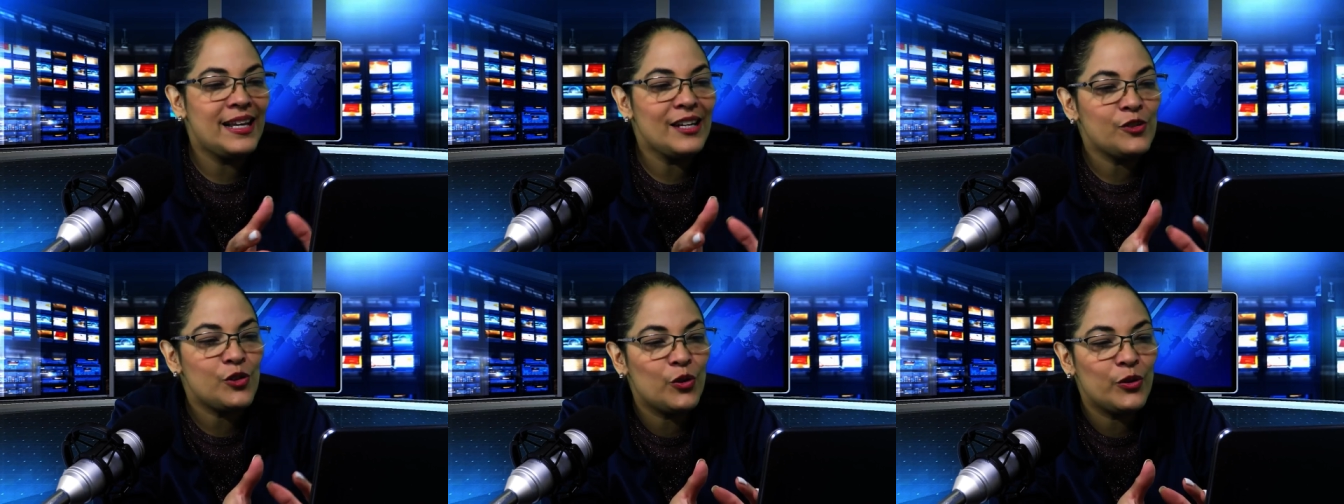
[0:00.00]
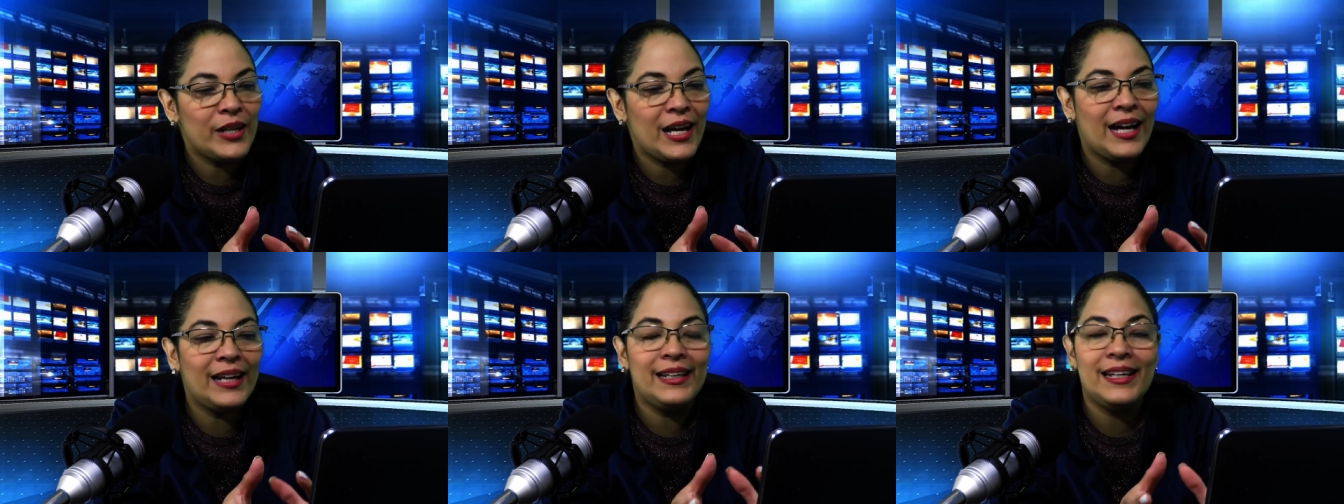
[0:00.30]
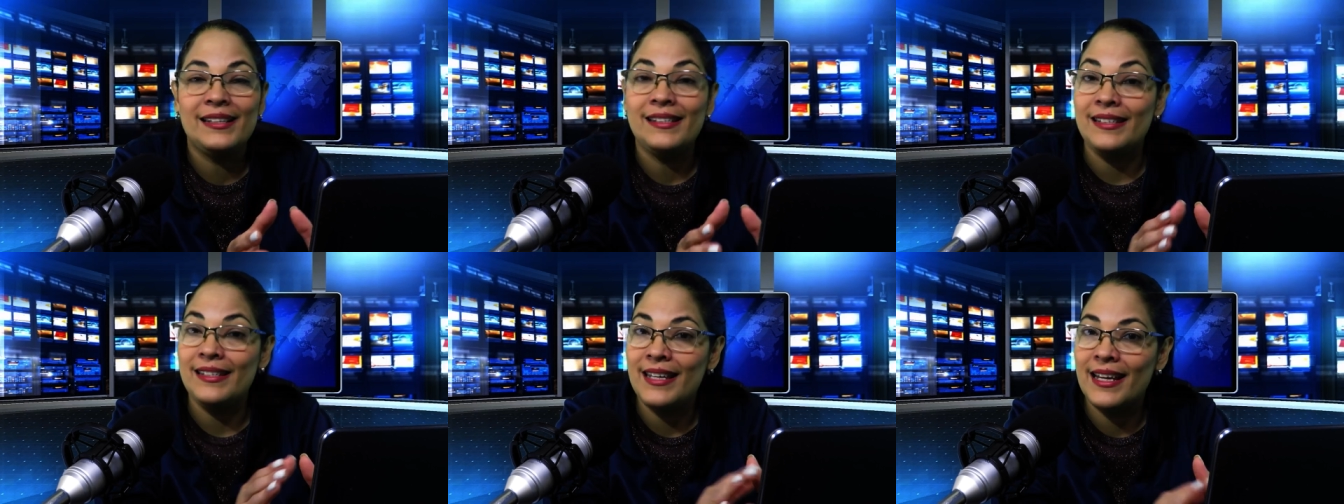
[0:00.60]

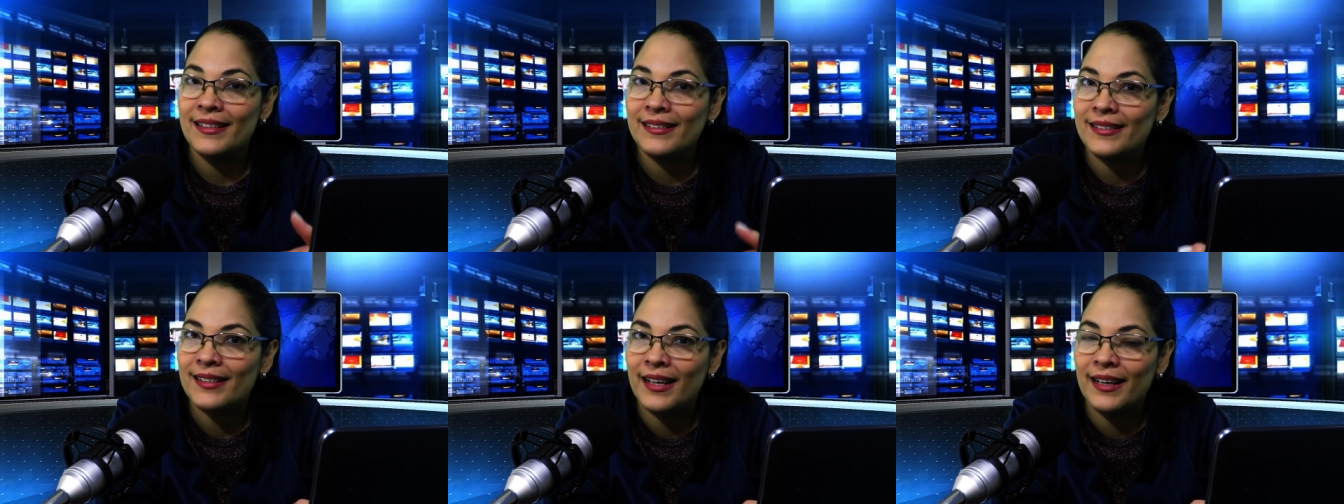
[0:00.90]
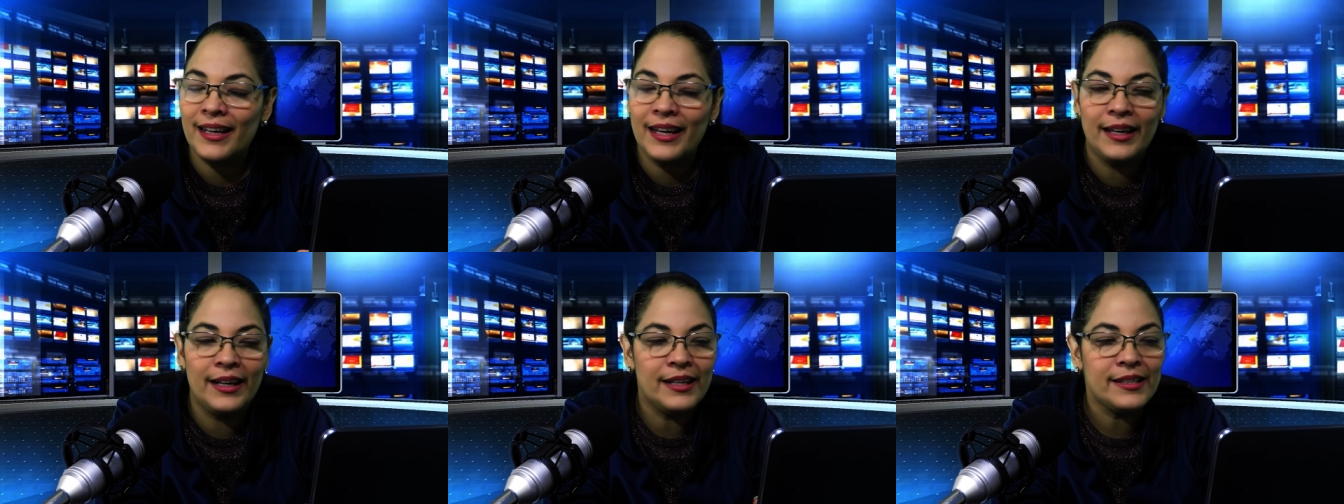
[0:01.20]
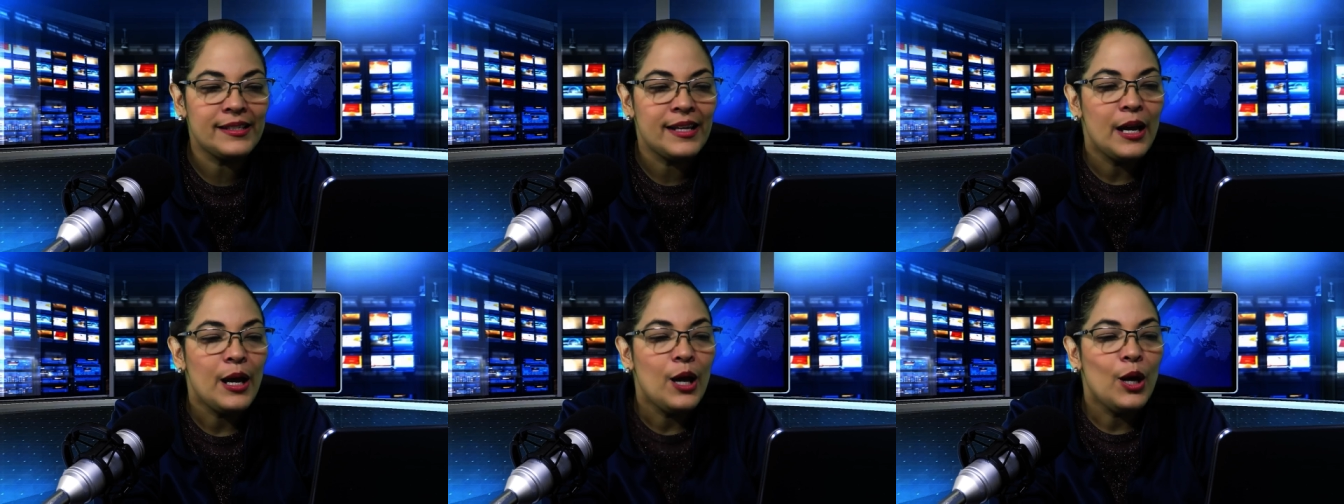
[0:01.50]
nacionales y
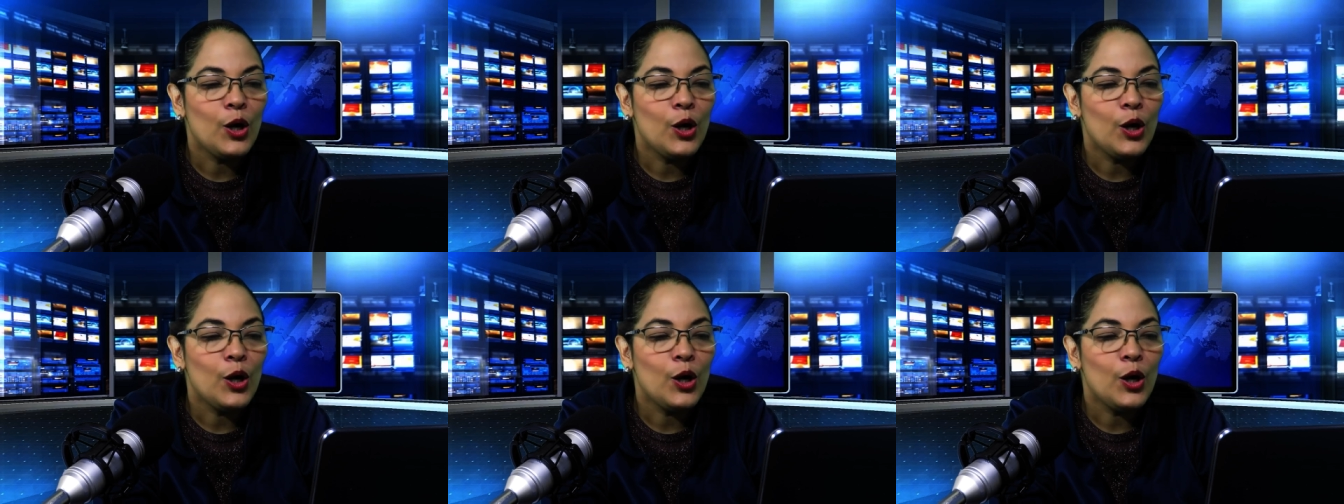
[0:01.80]
extranjeras